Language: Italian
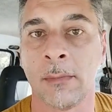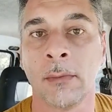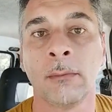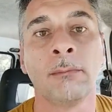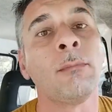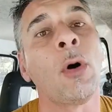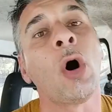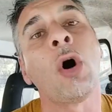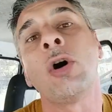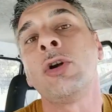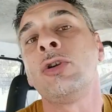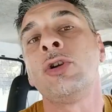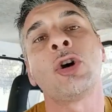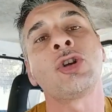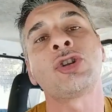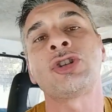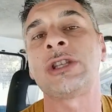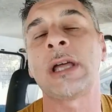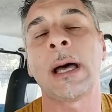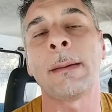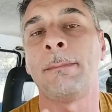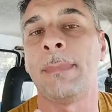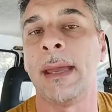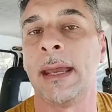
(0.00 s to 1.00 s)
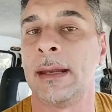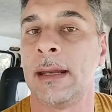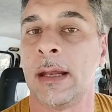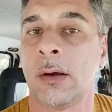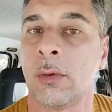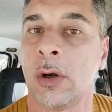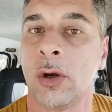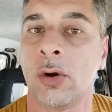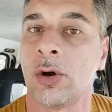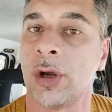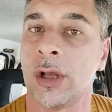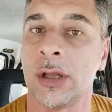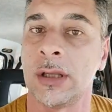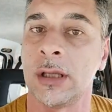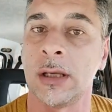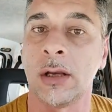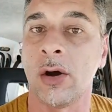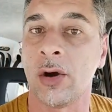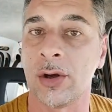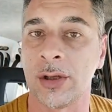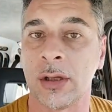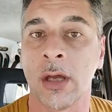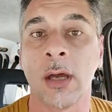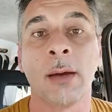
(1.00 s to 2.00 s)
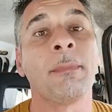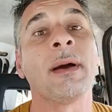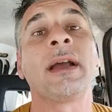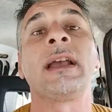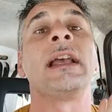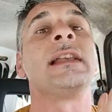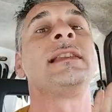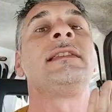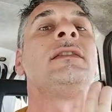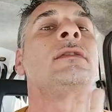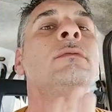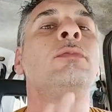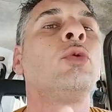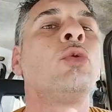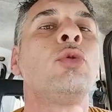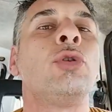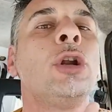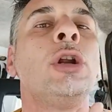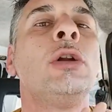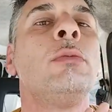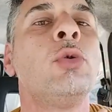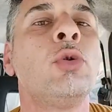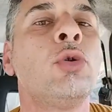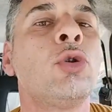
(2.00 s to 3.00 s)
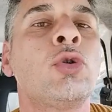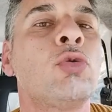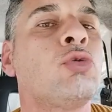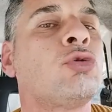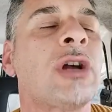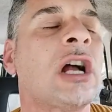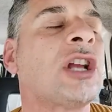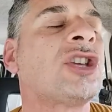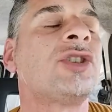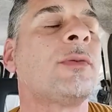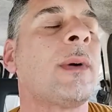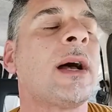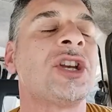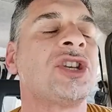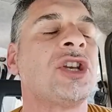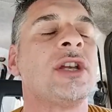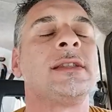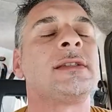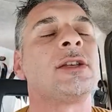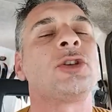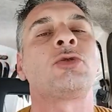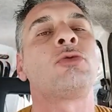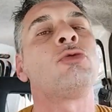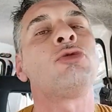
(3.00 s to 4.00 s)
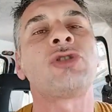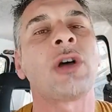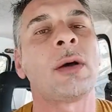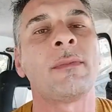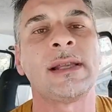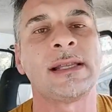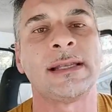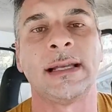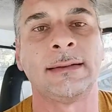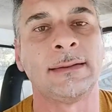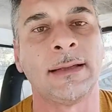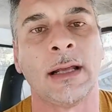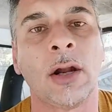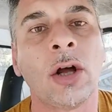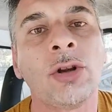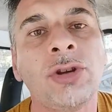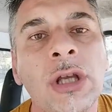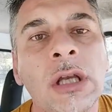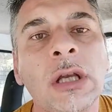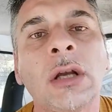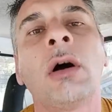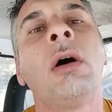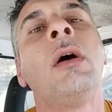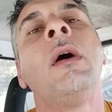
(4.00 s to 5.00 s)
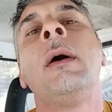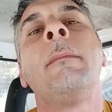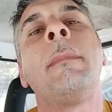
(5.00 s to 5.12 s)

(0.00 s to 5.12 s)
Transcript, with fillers: Mo non sta bene quello che dico io, perché se ne può pure ci usarci pazienza, scusami se te lo dico,